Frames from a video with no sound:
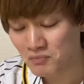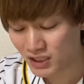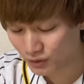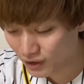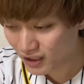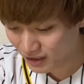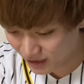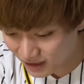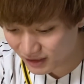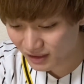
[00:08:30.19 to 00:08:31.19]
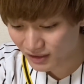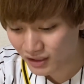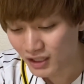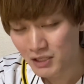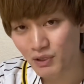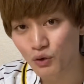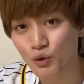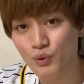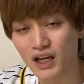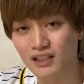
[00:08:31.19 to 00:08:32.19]
まあ、それが結果的に、まあ、
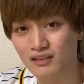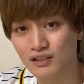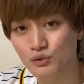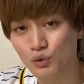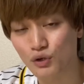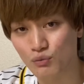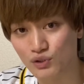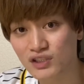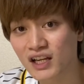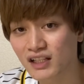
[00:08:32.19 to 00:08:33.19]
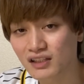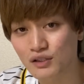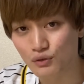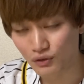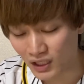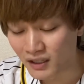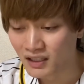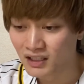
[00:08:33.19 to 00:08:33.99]
ホームランっていうところにも繋がってくるので、